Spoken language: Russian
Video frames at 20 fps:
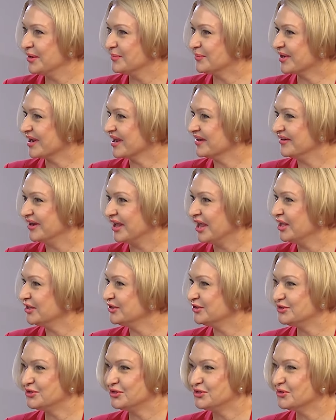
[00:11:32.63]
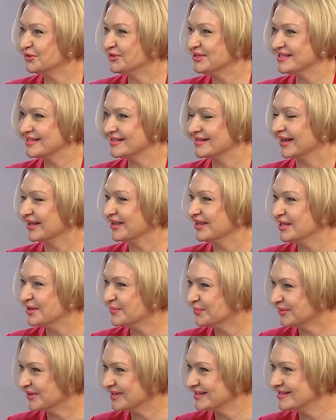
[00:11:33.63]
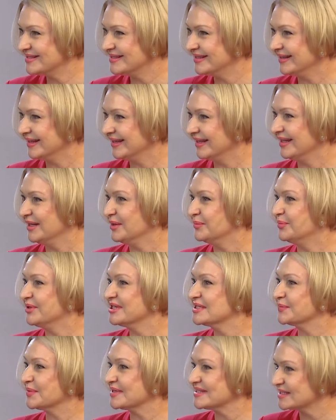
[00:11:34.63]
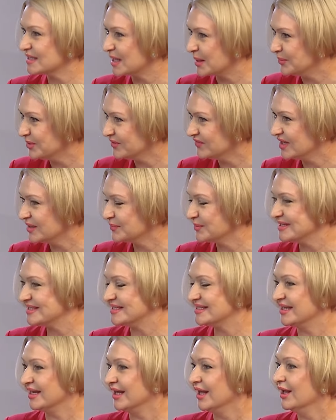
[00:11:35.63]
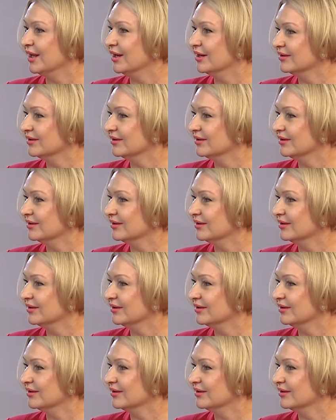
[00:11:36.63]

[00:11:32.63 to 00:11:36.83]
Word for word: проявляет чудеса гибкости и приспосабливаемости